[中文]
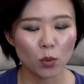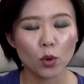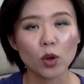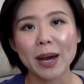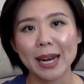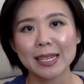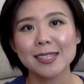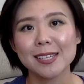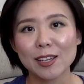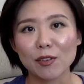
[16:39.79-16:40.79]
我会把链
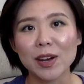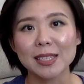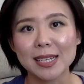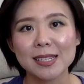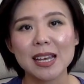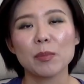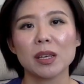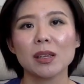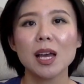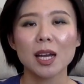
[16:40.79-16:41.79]
接也放在下
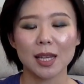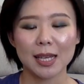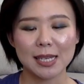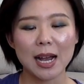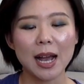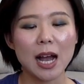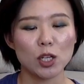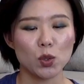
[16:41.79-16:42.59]
面给大家看。